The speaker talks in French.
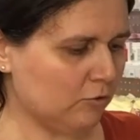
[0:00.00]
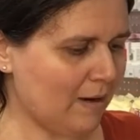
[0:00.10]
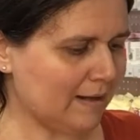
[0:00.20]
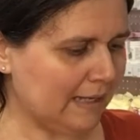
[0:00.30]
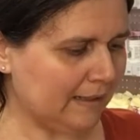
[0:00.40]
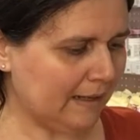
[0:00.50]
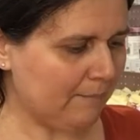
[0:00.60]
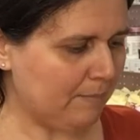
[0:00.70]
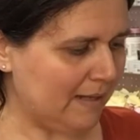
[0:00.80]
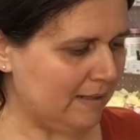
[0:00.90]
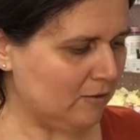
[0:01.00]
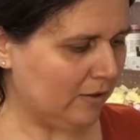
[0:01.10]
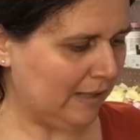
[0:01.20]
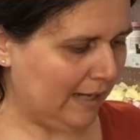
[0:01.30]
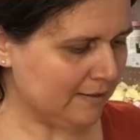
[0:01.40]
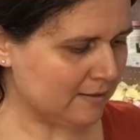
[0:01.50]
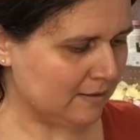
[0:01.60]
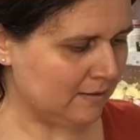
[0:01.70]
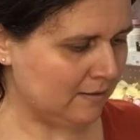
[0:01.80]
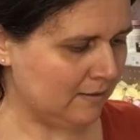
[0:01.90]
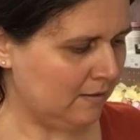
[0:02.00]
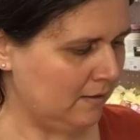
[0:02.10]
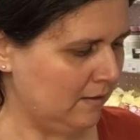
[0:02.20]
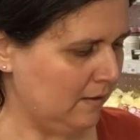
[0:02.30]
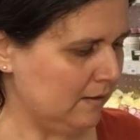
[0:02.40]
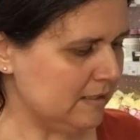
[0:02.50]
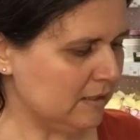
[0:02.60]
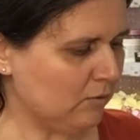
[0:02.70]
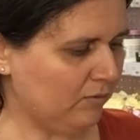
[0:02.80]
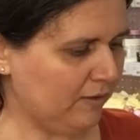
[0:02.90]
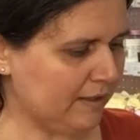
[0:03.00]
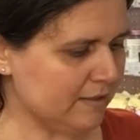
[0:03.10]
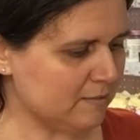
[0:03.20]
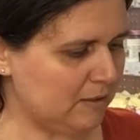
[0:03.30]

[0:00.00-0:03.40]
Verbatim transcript: 3-4 grammes par litre de glace. Laissez gonfler 15